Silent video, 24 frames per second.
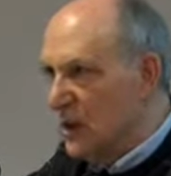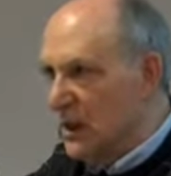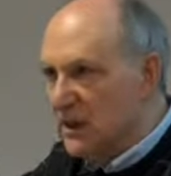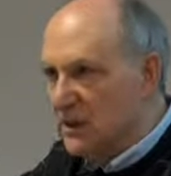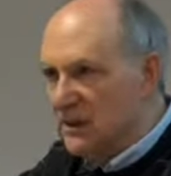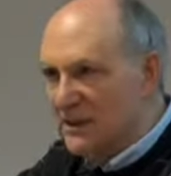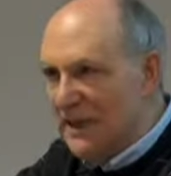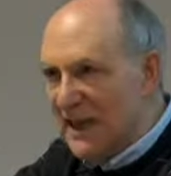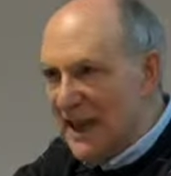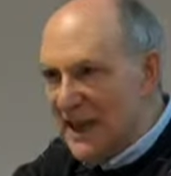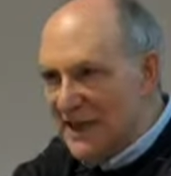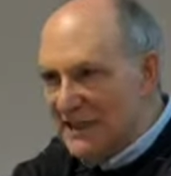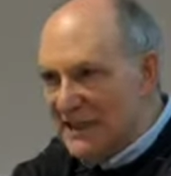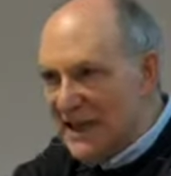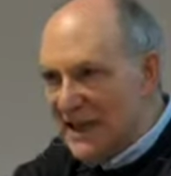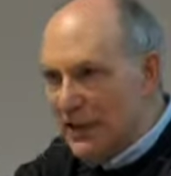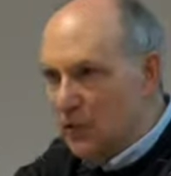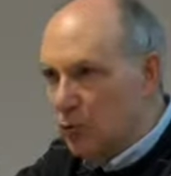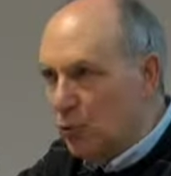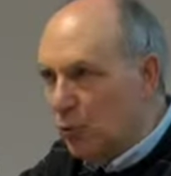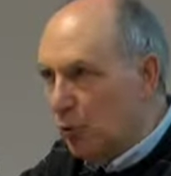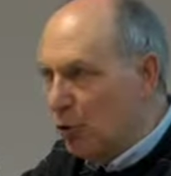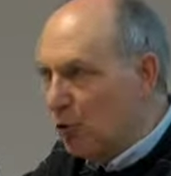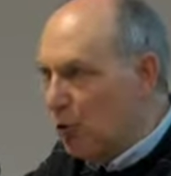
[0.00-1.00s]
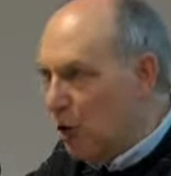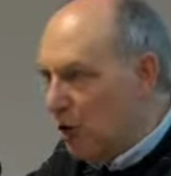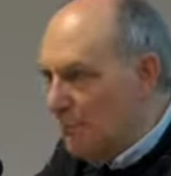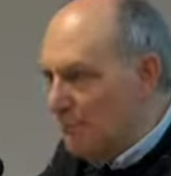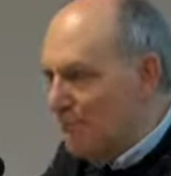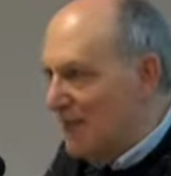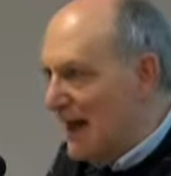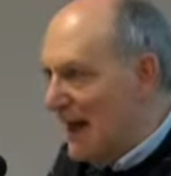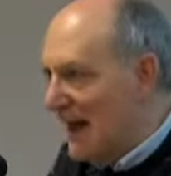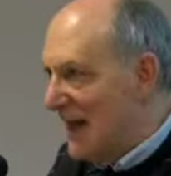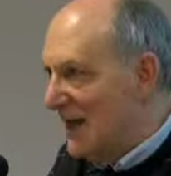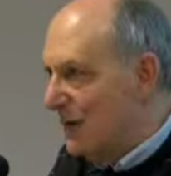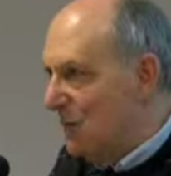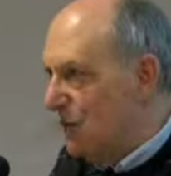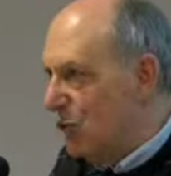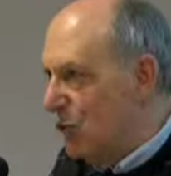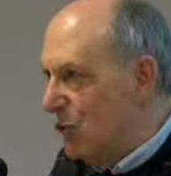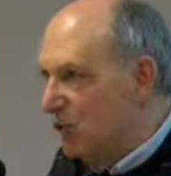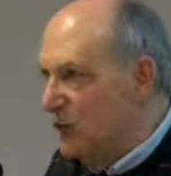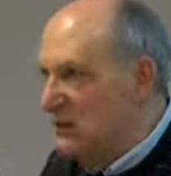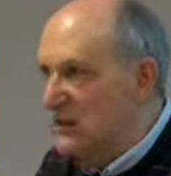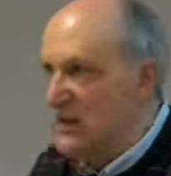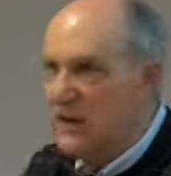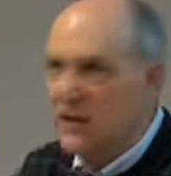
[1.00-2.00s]
se è esatto quello che ho in mano
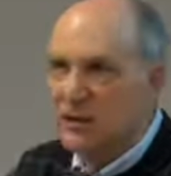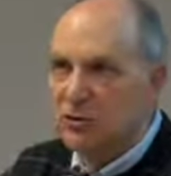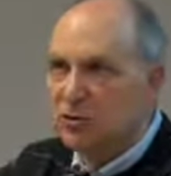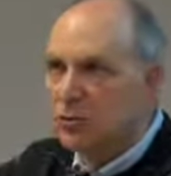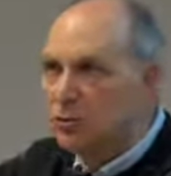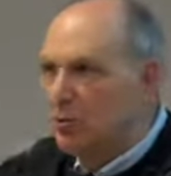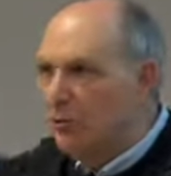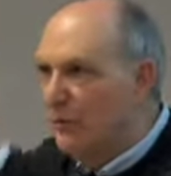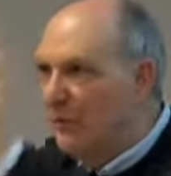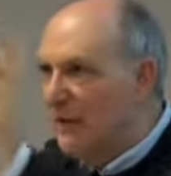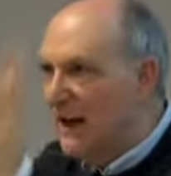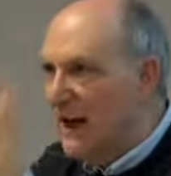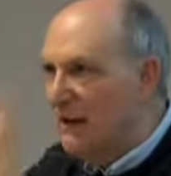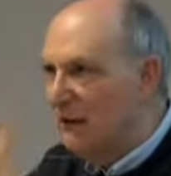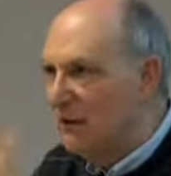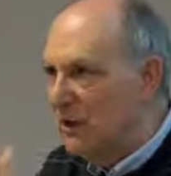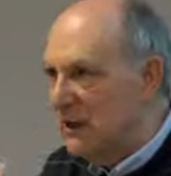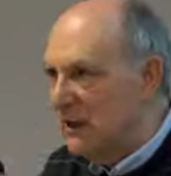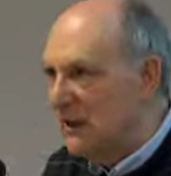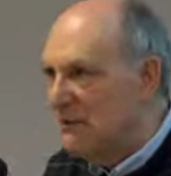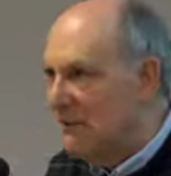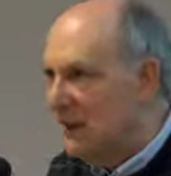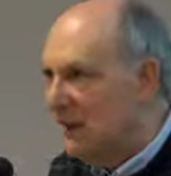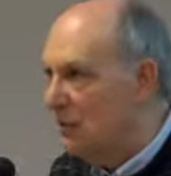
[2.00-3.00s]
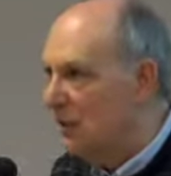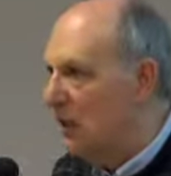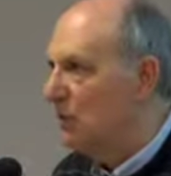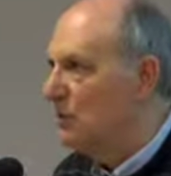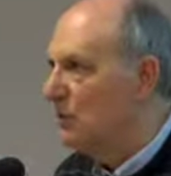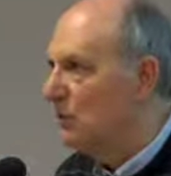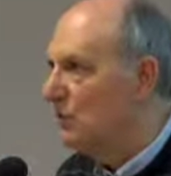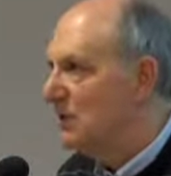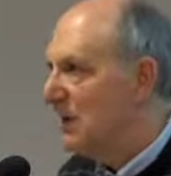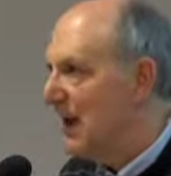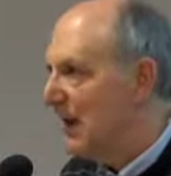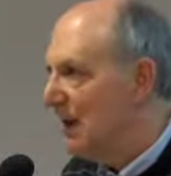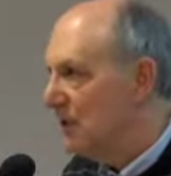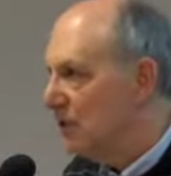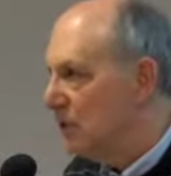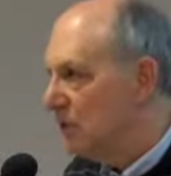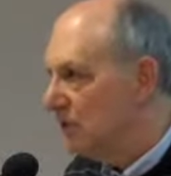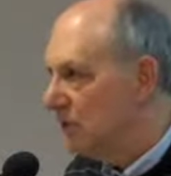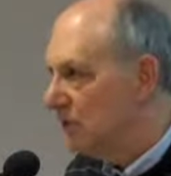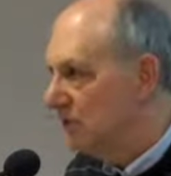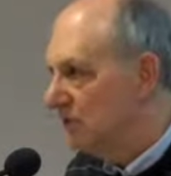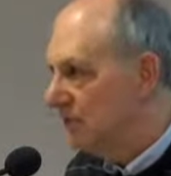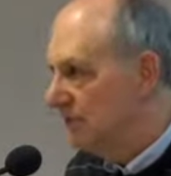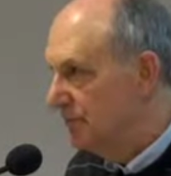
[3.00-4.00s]
o se sono favole che mi hanno
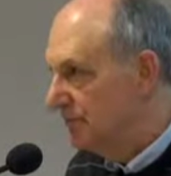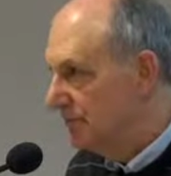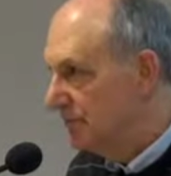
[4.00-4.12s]
raccontato.